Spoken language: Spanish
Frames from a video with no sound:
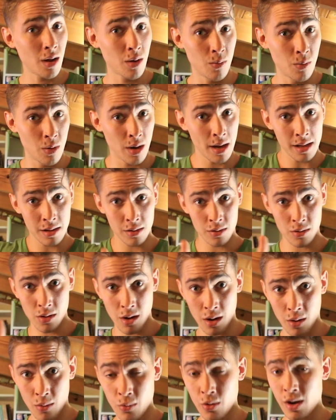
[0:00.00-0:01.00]

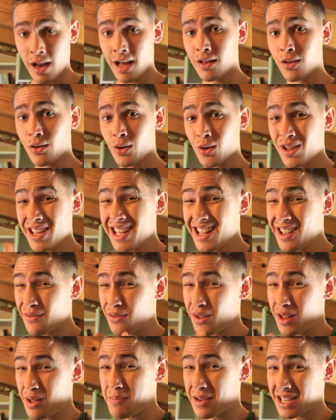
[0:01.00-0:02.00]
acumulando, acumulando y te
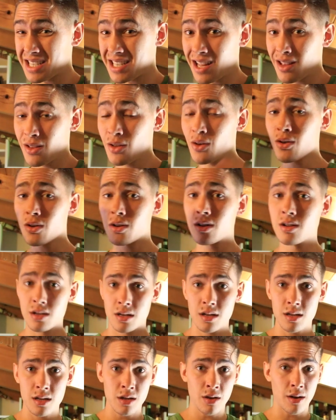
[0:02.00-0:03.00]
fuiste pasando
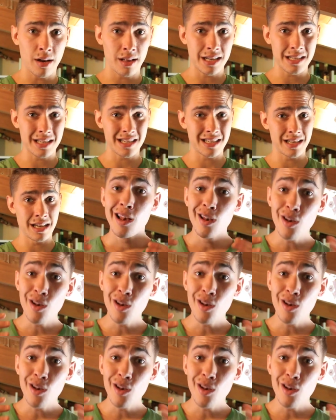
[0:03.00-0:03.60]
y ahora estás así.